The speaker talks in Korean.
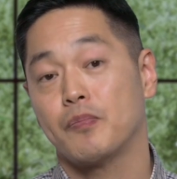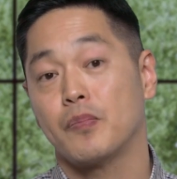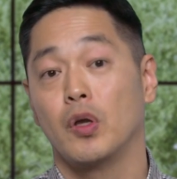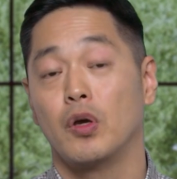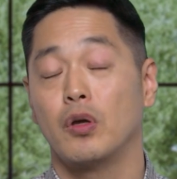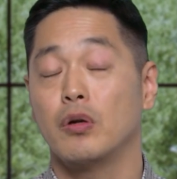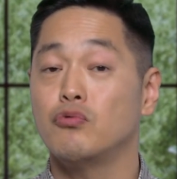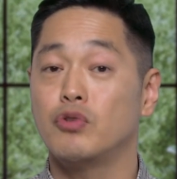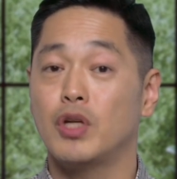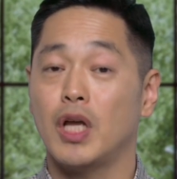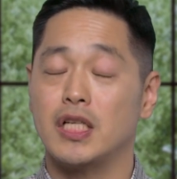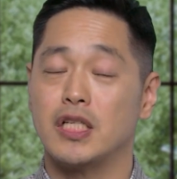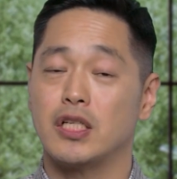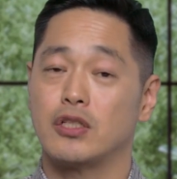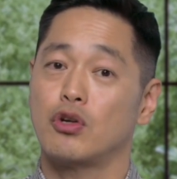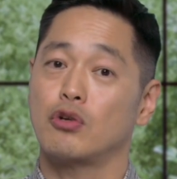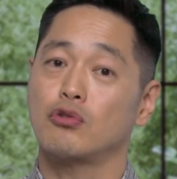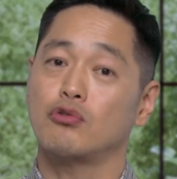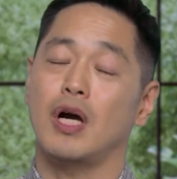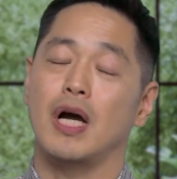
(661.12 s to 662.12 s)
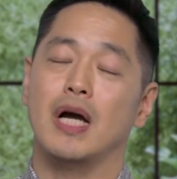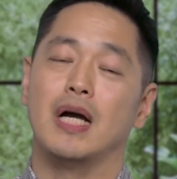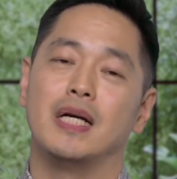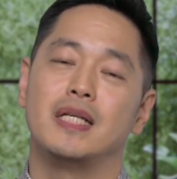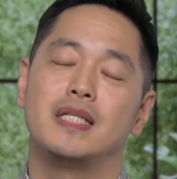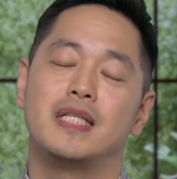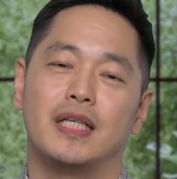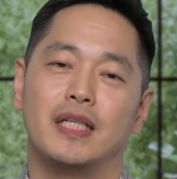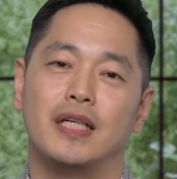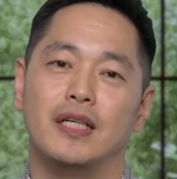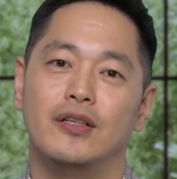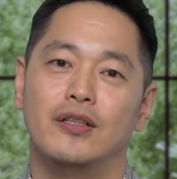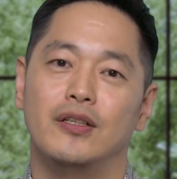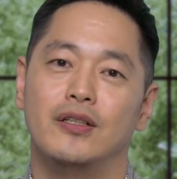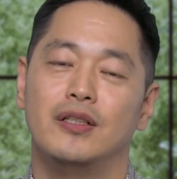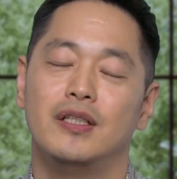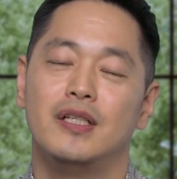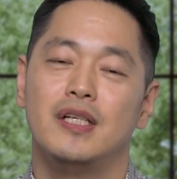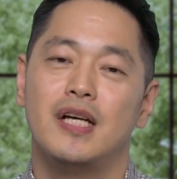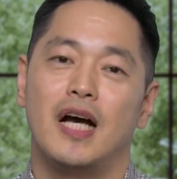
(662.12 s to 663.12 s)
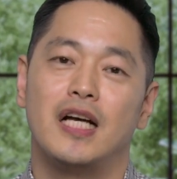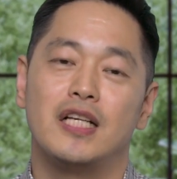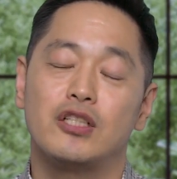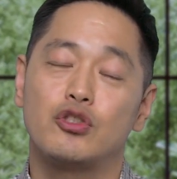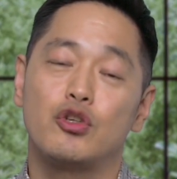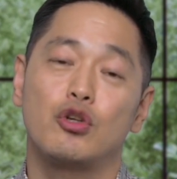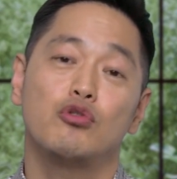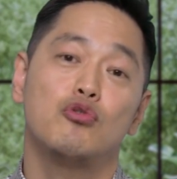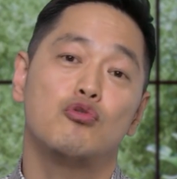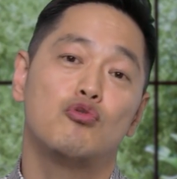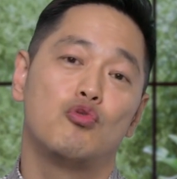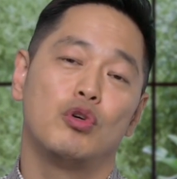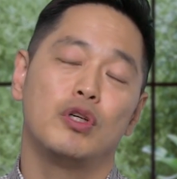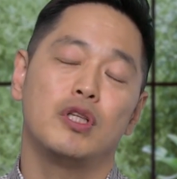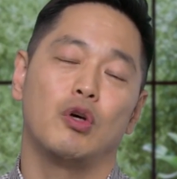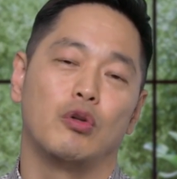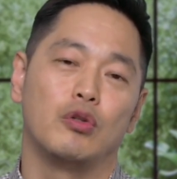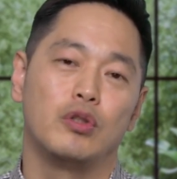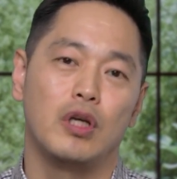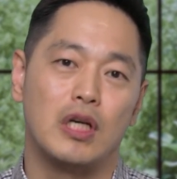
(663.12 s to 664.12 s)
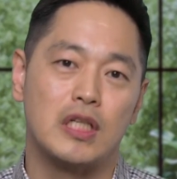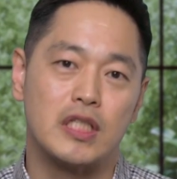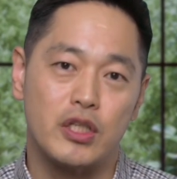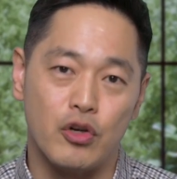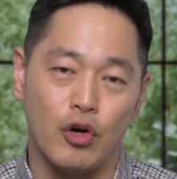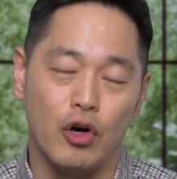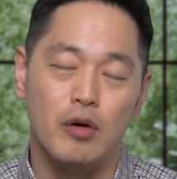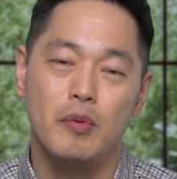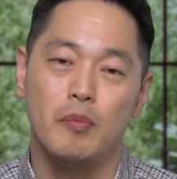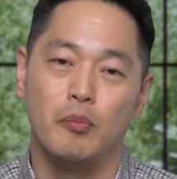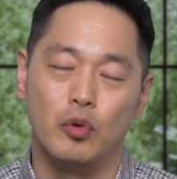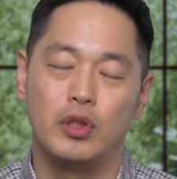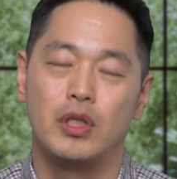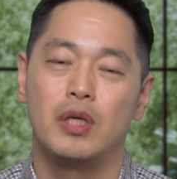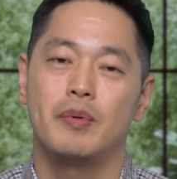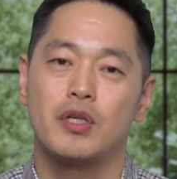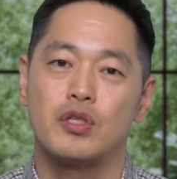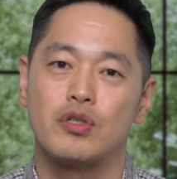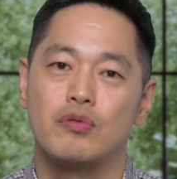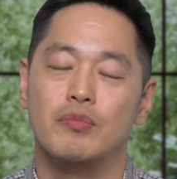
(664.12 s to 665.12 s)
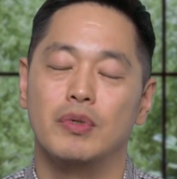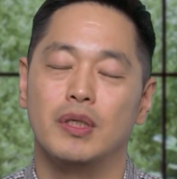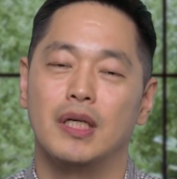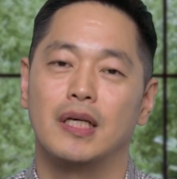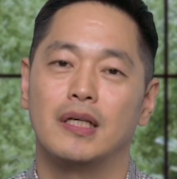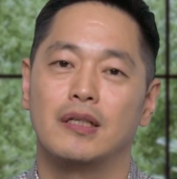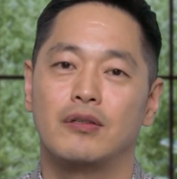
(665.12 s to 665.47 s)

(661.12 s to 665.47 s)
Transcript: 여러분 우리가 아직 천국 안 갔잖아요. 아직 천국 구원 아직 경험은 못 해봤습니다.